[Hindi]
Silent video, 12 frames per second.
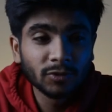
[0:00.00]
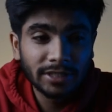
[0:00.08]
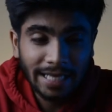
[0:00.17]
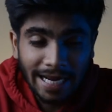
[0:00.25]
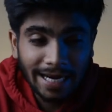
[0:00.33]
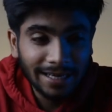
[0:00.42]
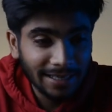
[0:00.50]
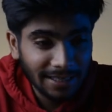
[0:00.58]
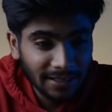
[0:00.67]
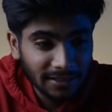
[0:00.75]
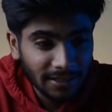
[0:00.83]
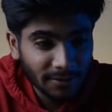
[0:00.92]
मुझे ऐड
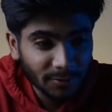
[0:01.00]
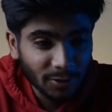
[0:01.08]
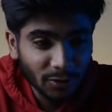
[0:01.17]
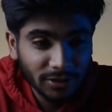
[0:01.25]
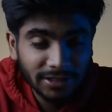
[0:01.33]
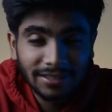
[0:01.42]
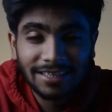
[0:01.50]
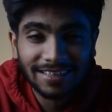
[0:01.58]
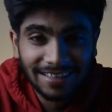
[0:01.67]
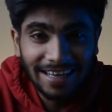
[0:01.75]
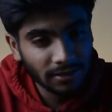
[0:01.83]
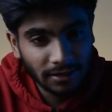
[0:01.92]
लगाना था बिकॉज
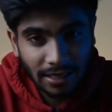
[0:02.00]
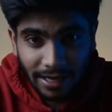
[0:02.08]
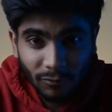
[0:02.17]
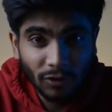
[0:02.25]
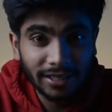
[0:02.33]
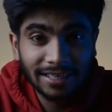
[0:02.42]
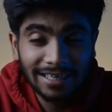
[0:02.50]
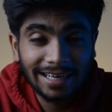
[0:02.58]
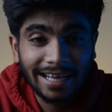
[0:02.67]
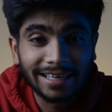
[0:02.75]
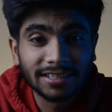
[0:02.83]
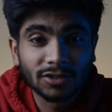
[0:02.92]
आई वॉन्टेड
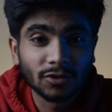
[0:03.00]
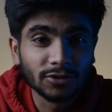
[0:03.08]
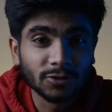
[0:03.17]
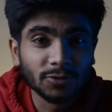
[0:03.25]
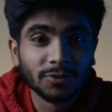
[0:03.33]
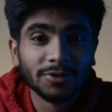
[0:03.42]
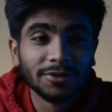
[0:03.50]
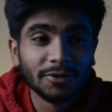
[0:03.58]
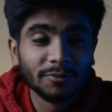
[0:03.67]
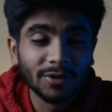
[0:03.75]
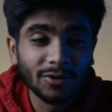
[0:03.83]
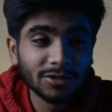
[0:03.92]
क्लाइंट्स ऑल्सो
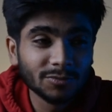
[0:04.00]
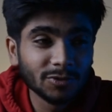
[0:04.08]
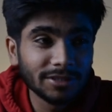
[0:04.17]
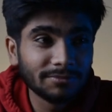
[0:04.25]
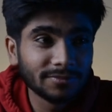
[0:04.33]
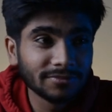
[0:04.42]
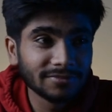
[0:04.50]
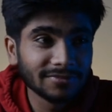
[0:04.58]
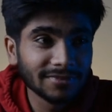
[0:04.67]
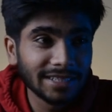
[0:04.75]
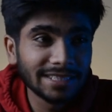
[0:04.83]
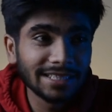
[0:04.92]
बिकॉज मुझे
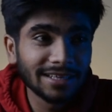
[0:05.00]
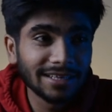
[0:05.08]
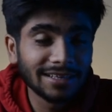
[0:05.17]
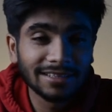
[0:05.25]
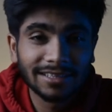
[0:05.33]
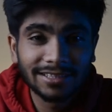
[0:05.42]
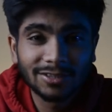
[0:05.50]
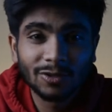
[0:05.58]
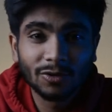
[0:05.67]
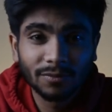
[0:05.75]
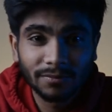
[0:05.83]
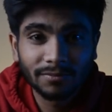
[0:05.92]
ऐसा लग रहा था कि
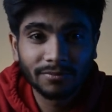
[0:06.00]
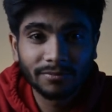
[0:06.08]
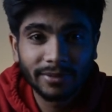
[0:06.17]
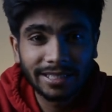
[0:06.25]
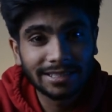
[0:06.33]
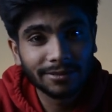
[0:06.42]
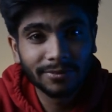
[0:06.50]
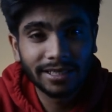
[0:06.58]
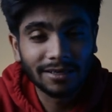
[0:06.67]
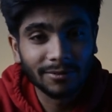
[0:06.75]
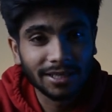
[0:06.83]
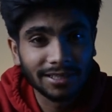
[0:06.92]
चलो पैसे भी
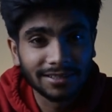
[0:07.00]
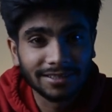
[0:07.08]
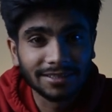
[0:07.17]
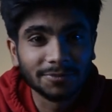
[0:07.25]
कमा लेते